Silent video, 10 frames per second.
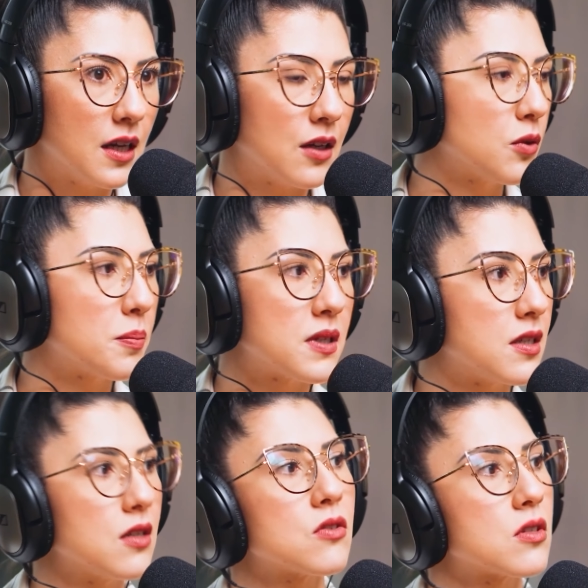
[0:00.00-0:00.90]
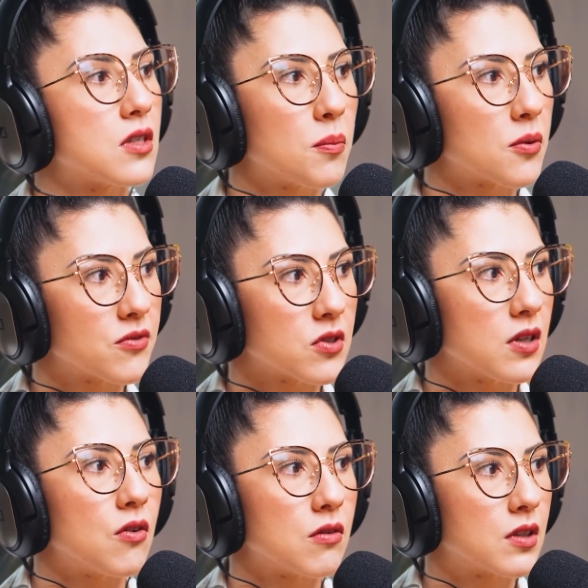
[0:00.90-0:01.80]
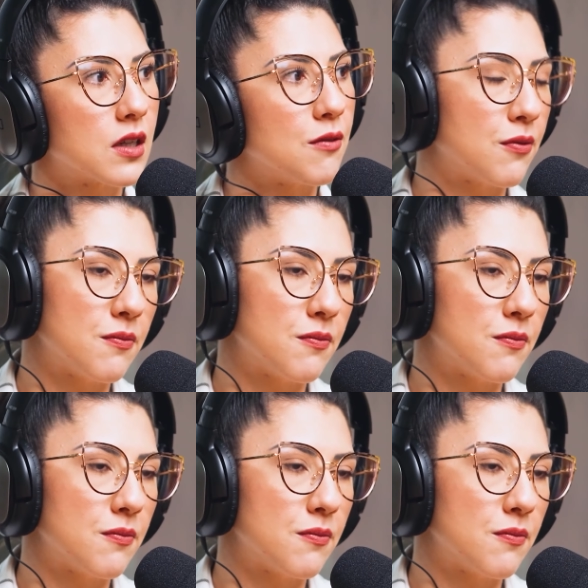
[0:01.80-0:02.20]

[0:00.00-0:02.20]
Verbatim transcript: Eu não preciso ser um profissional que,